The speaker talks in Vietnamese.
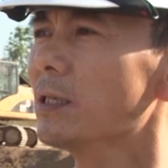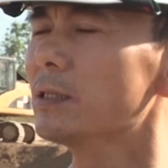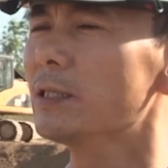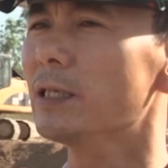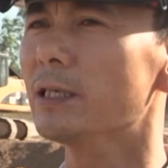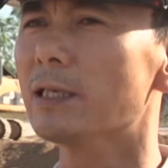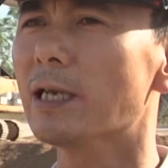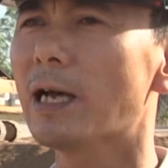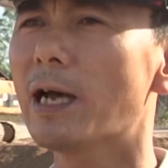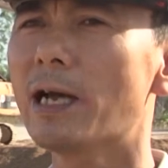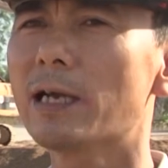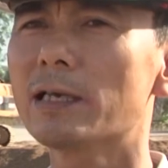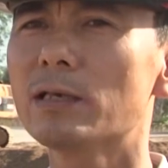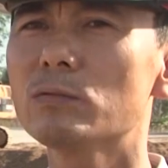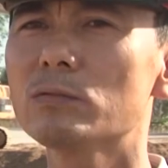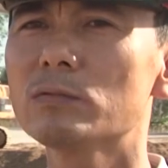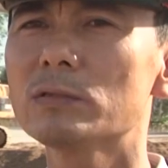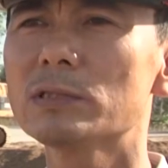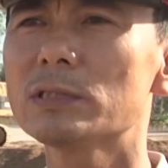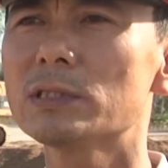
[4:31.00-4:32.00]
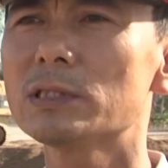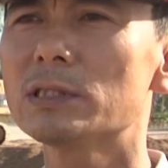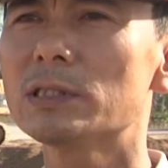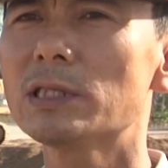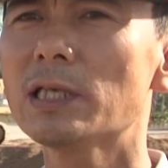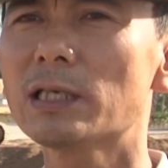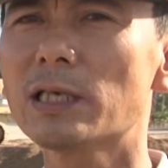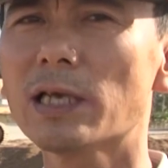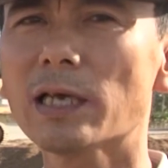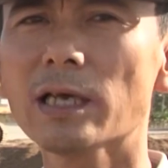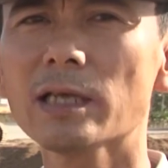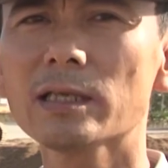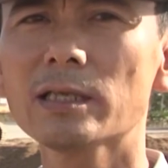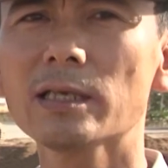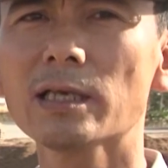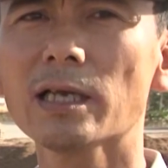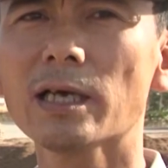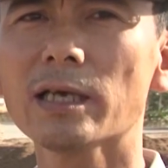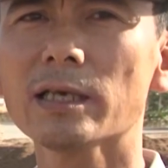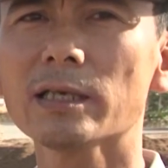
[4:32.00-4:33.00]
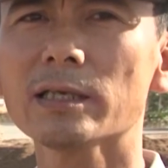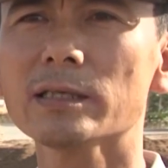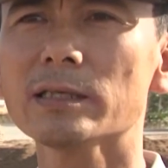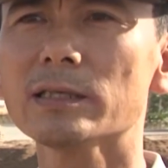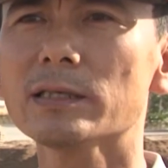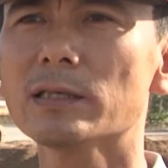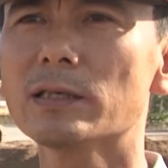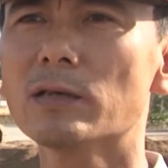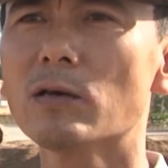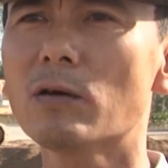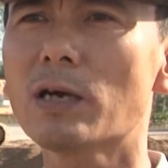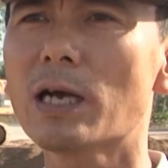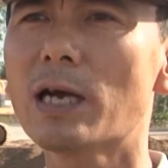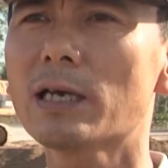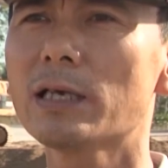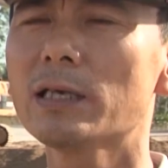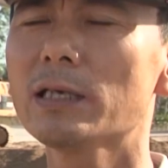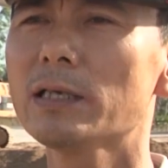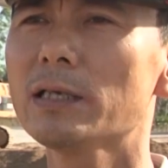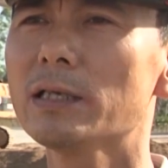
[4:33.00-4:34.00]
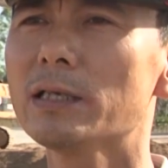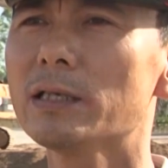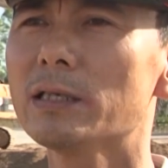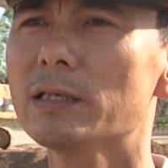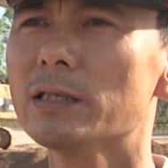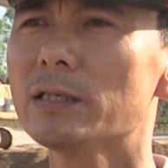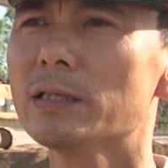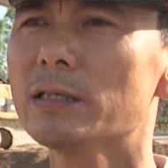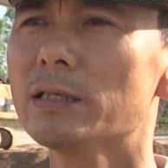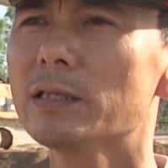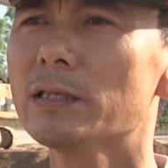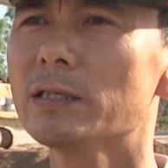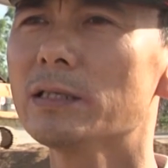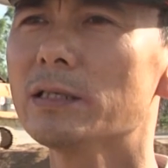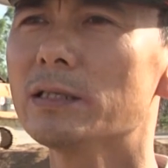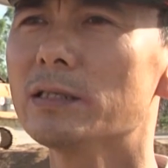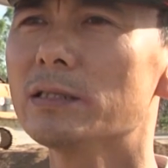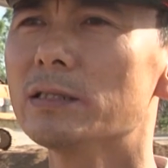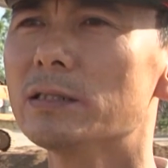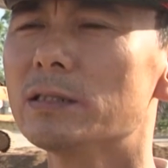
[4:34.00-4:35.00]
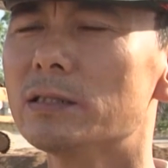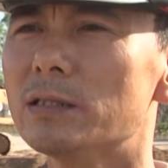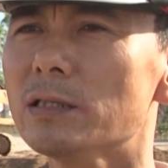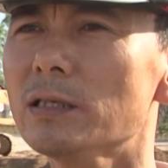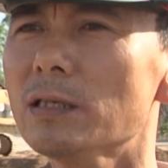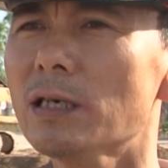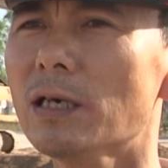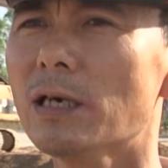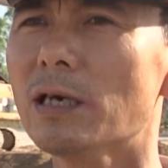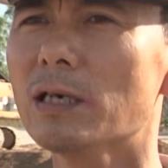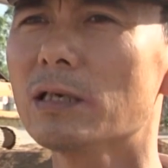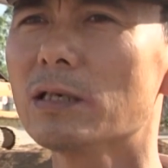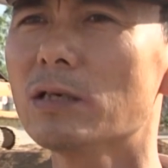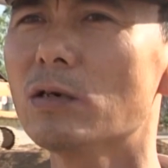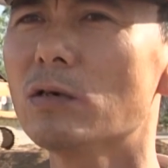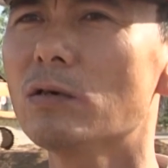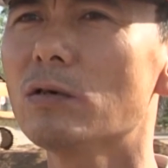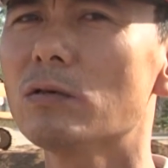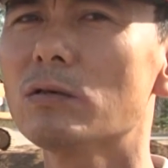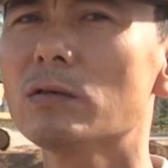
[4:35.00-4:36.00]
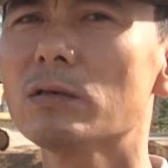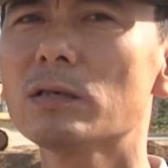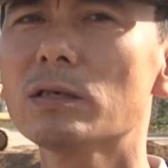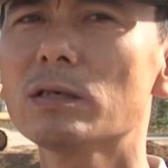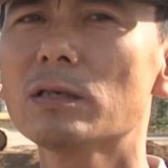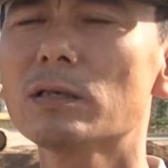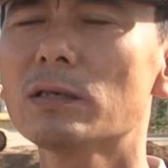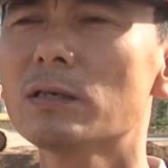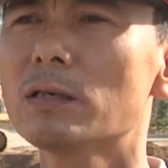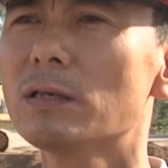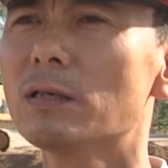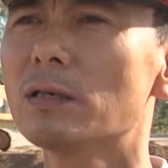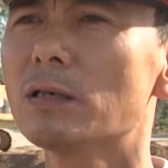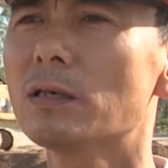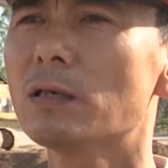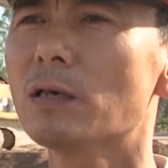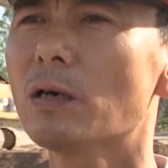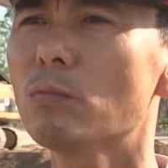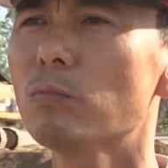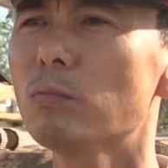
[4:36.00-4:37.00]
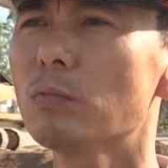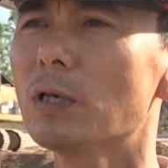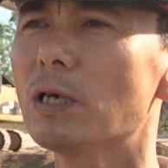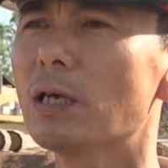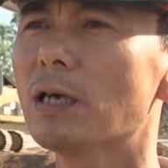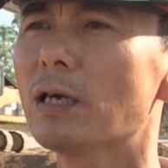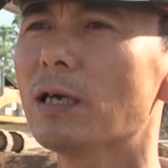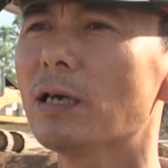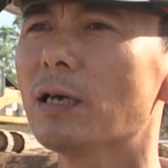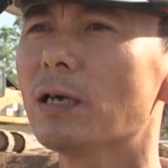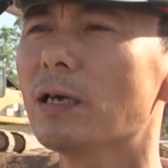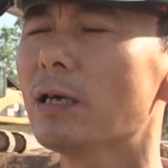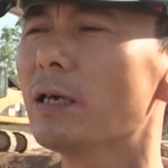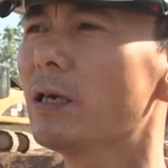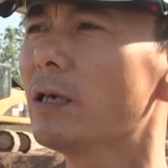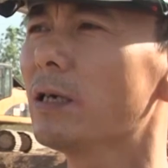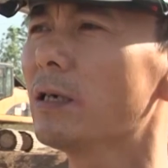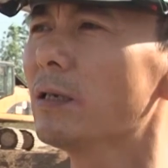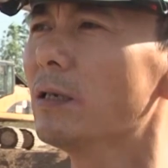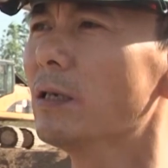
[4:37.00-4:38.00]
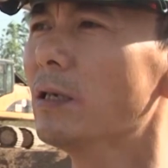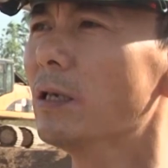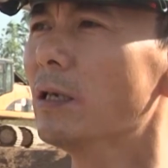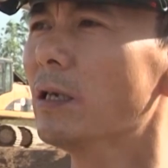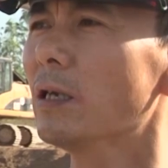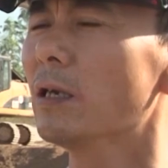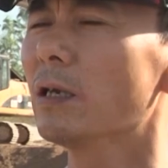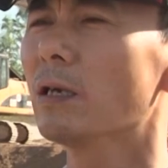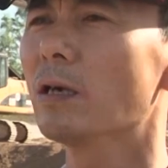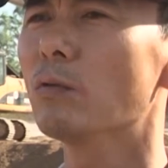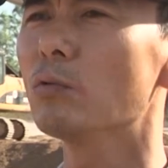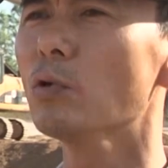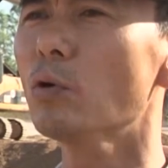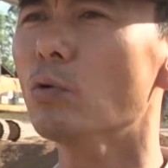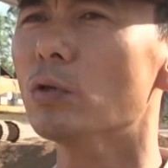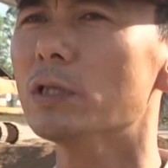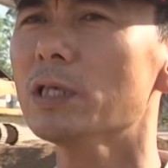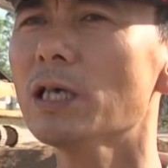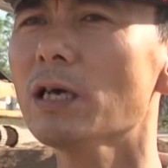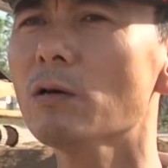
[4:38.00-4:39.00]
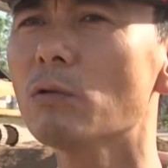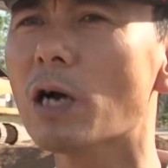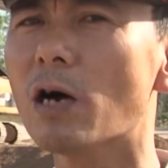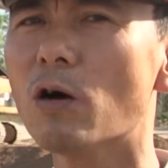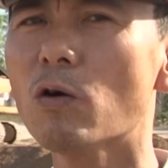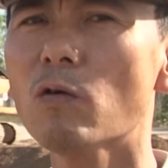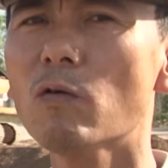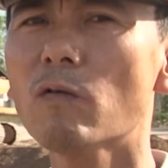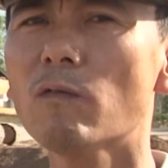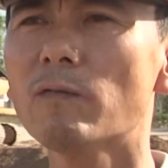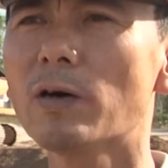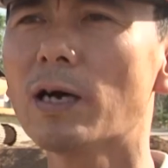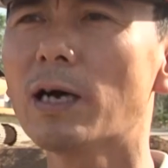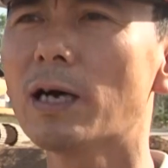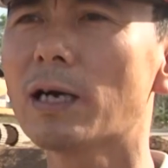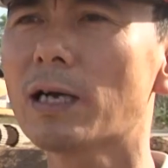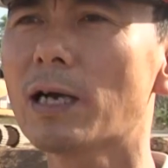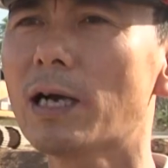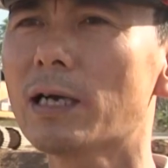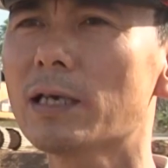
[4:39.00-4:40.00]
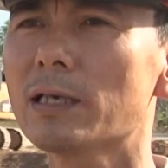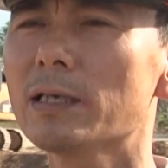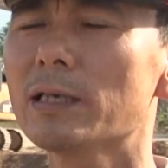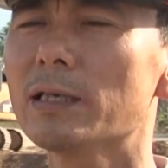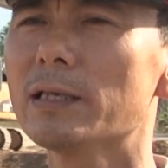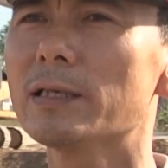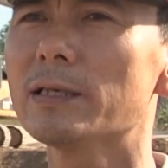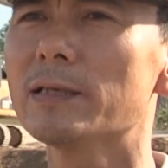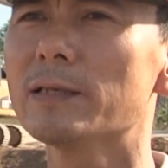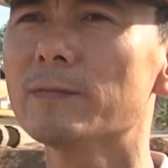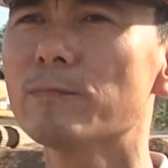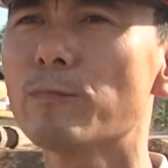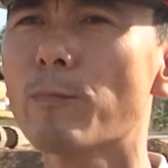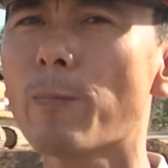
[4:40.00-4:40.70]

chỉ ra trong thiết kế thì lại có các cái trữ lượng nó không ờ, không đủ như yêu cầu và các cái